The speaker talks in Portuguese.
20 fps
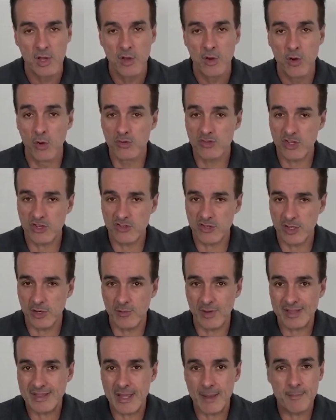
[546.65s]
ou seja,
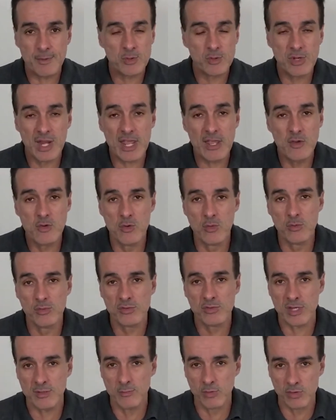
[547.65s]
não há débito nenhum
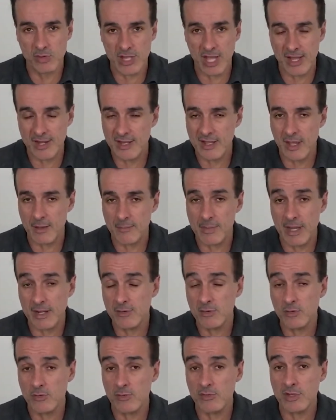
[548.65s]
tributário em
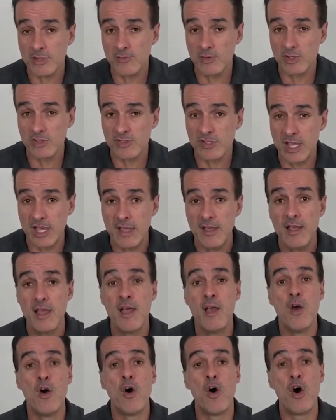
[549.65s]
aberto contra você,
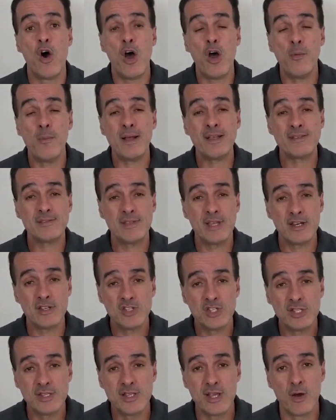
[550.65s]
ou uma
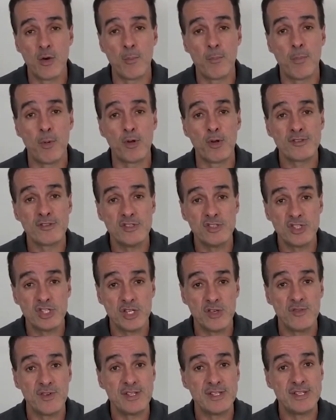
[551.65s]
certidão
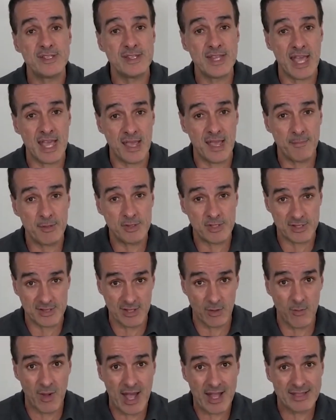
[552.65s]
positiva de débito,
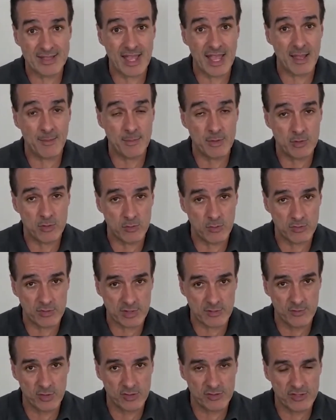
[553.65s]
então há débito
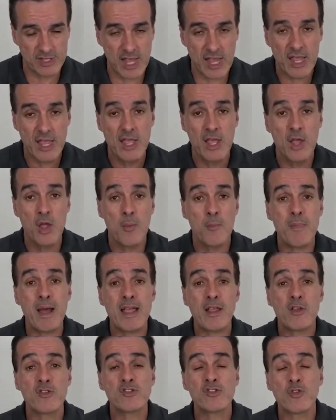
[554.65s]
contra você,
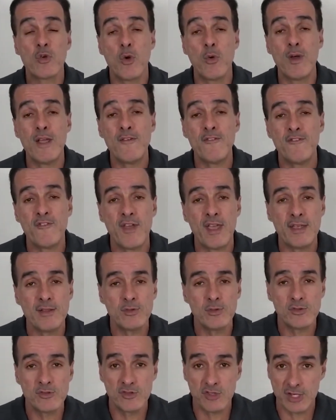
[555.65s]
mas com
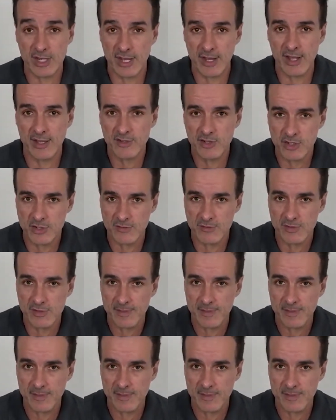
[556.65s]
efeitos de negativa.